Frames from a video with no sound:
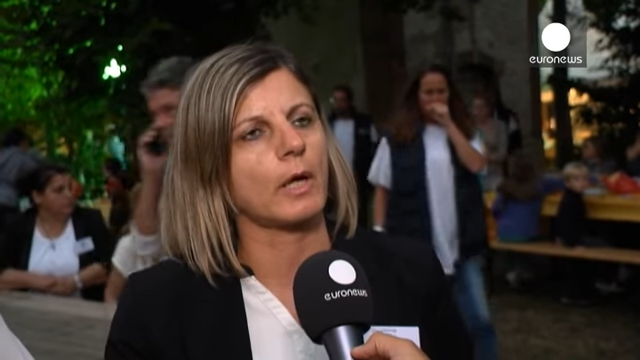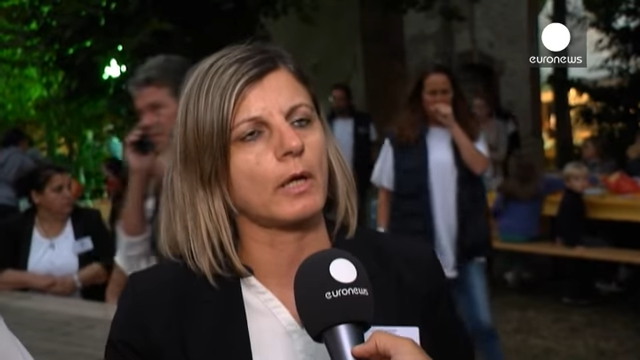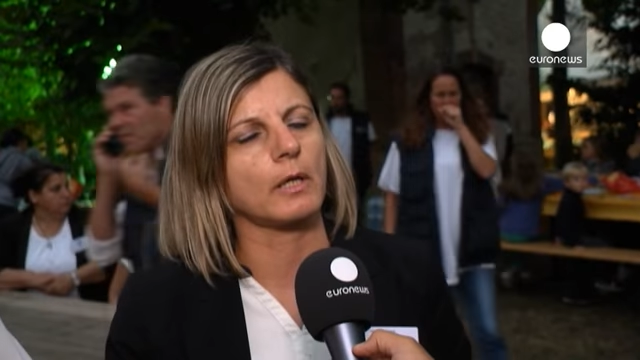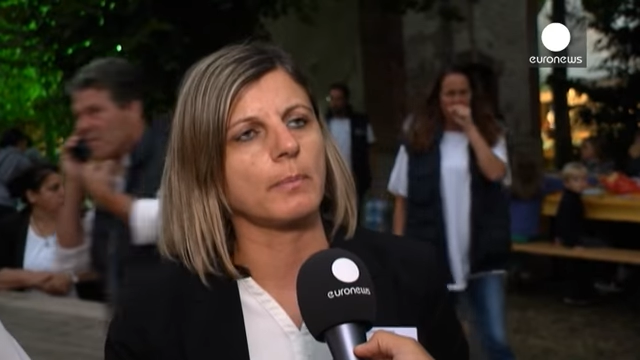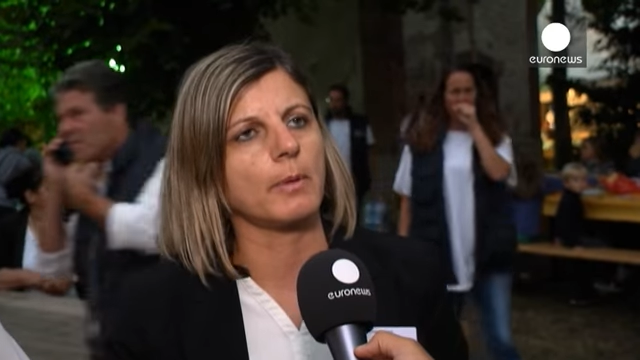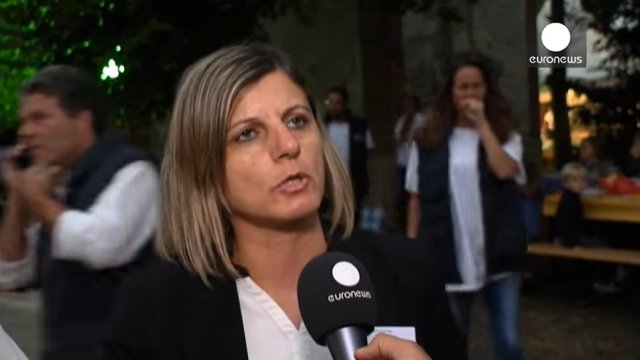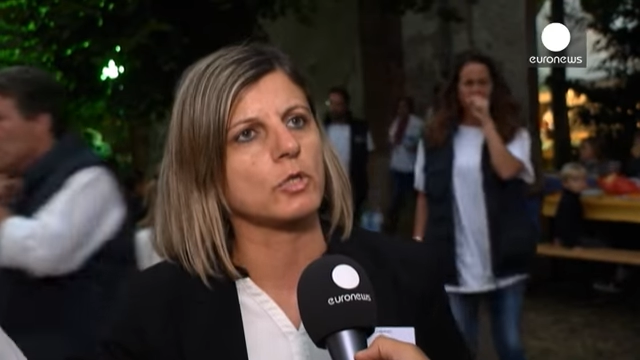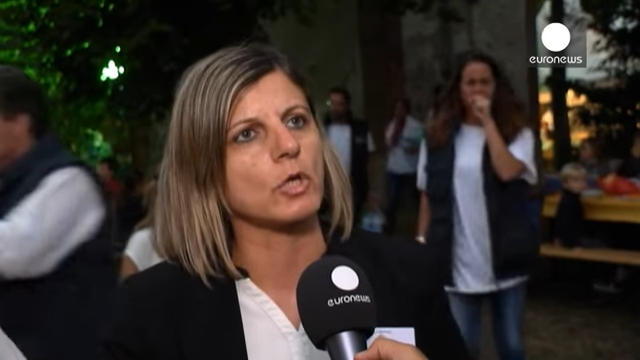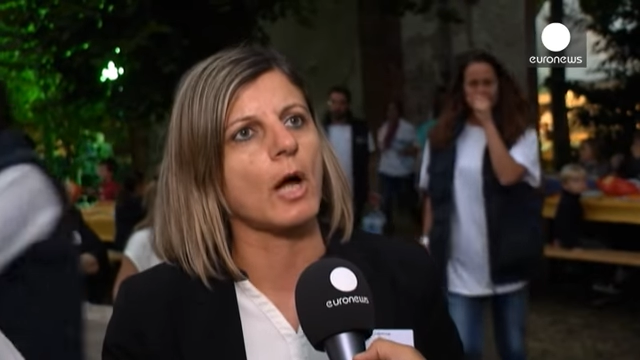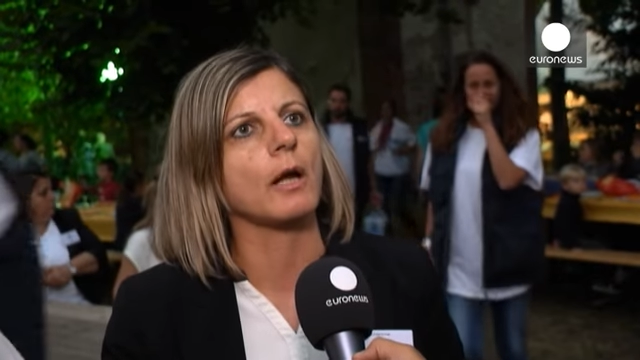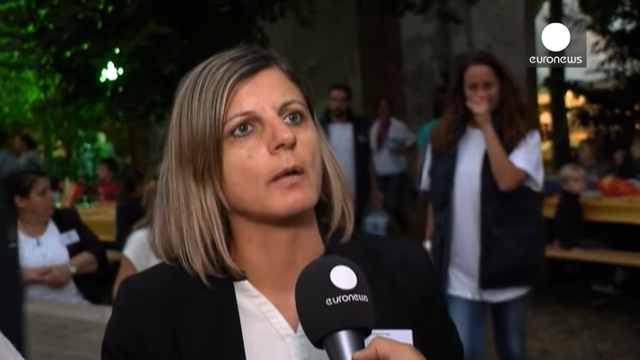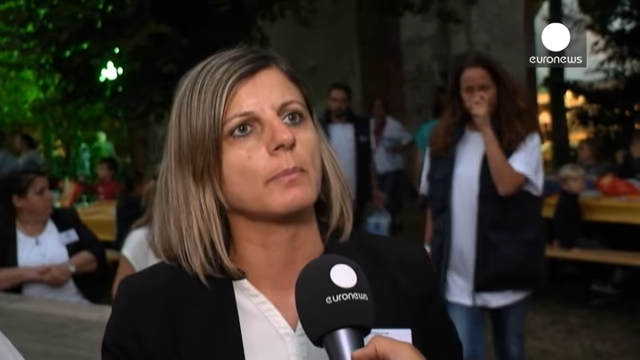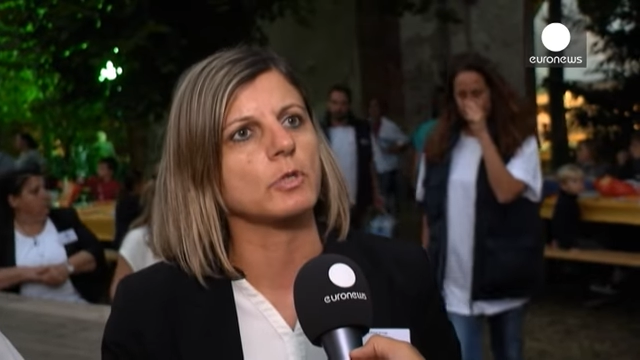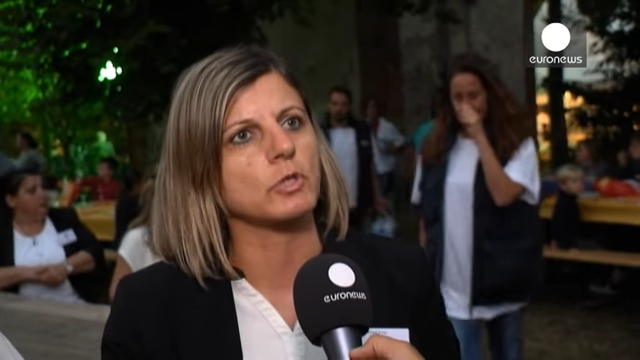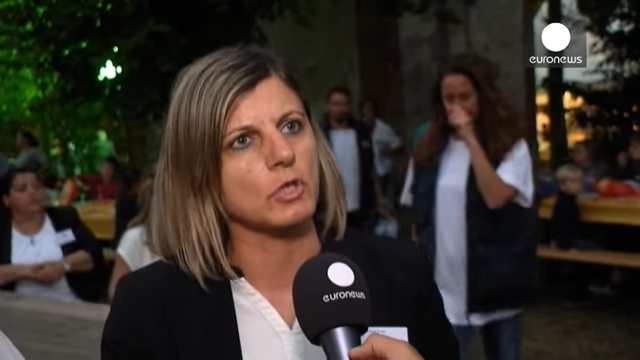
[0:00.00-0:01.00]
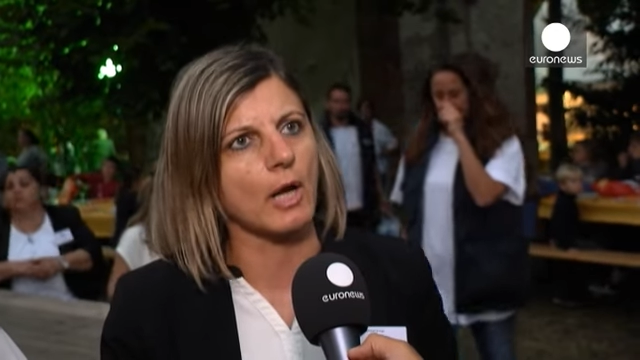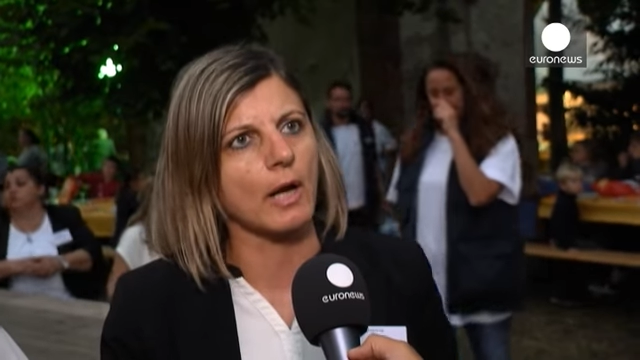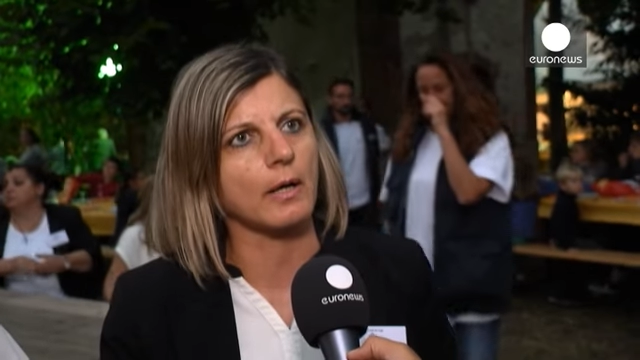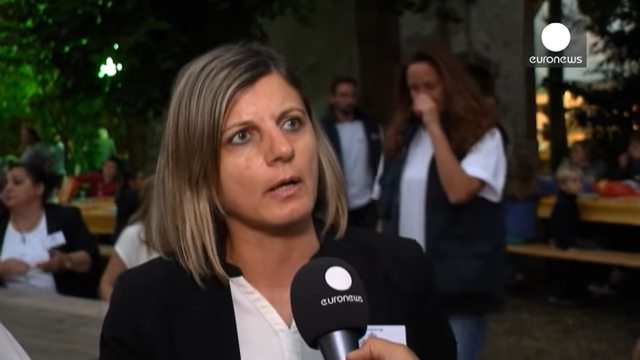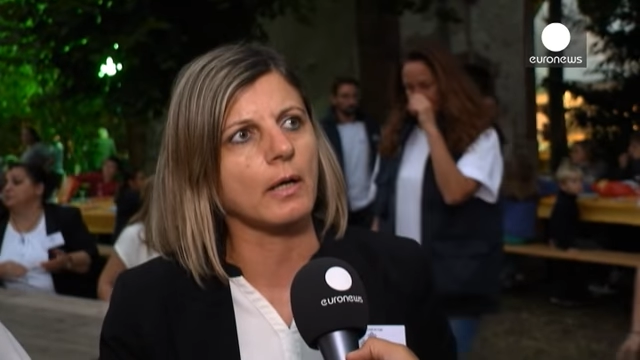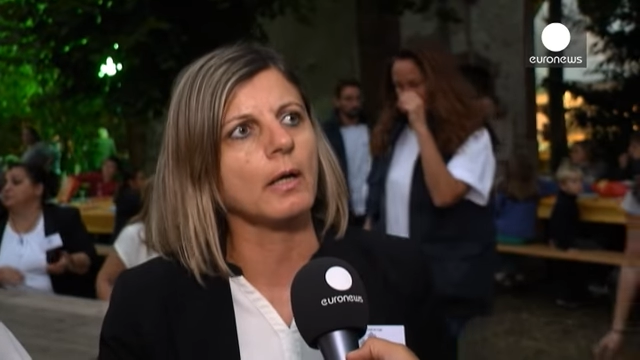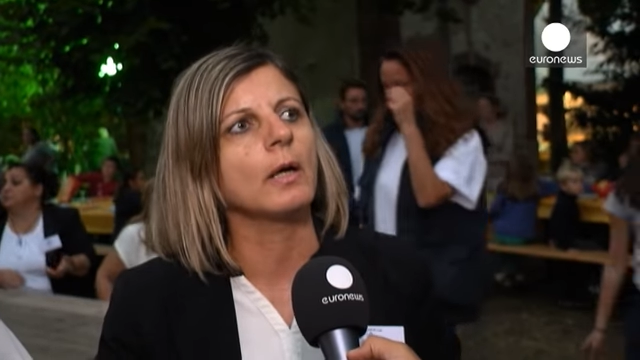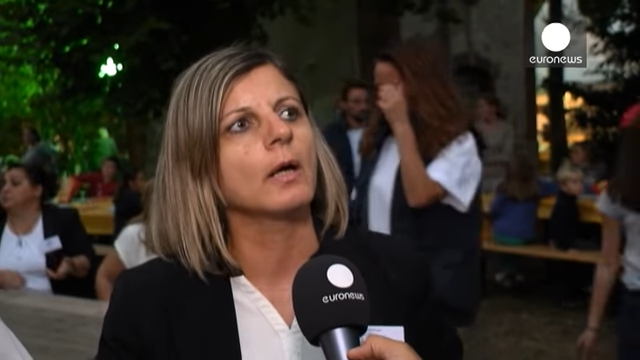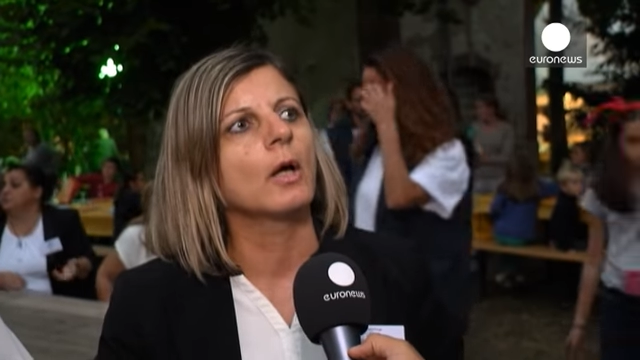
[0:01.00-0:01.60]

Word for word: تقريبا شهر بالشارع